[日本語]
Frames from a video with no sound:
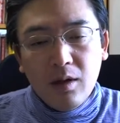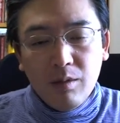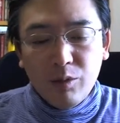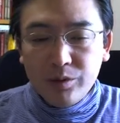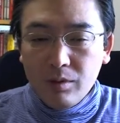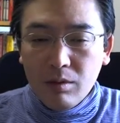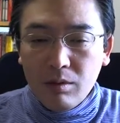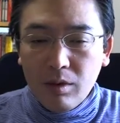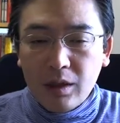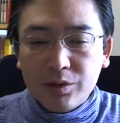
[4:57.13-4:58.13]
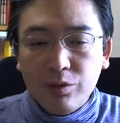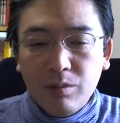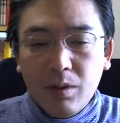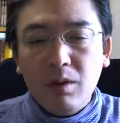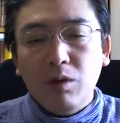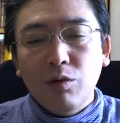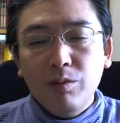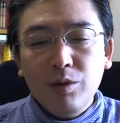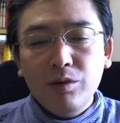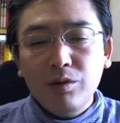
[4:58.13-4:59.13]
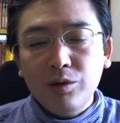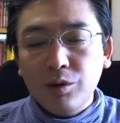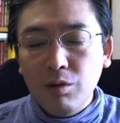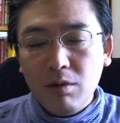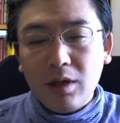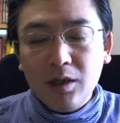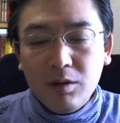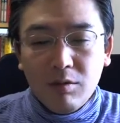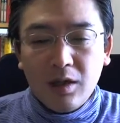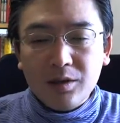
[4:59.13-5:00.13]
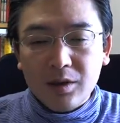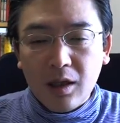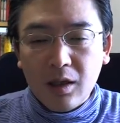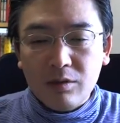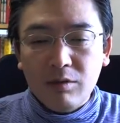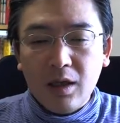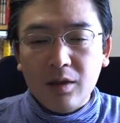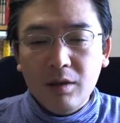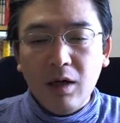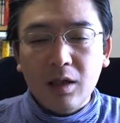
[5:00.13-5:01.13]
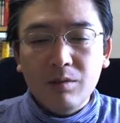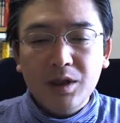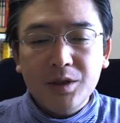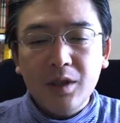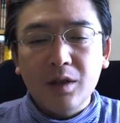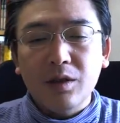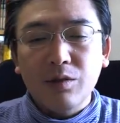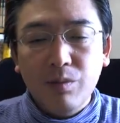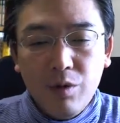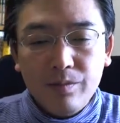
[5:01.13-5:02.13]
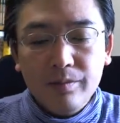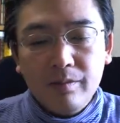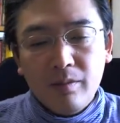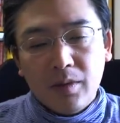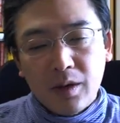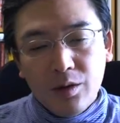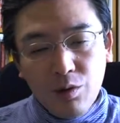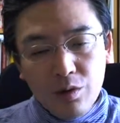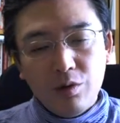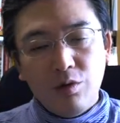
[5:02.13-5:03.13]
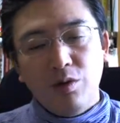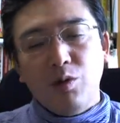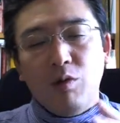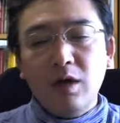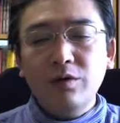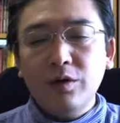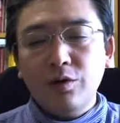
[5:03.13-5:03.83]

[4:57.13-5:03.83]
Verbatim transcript: もちろんこれがそのままこの病院の評価にはつながるわけではありませんけども、良い声も悪い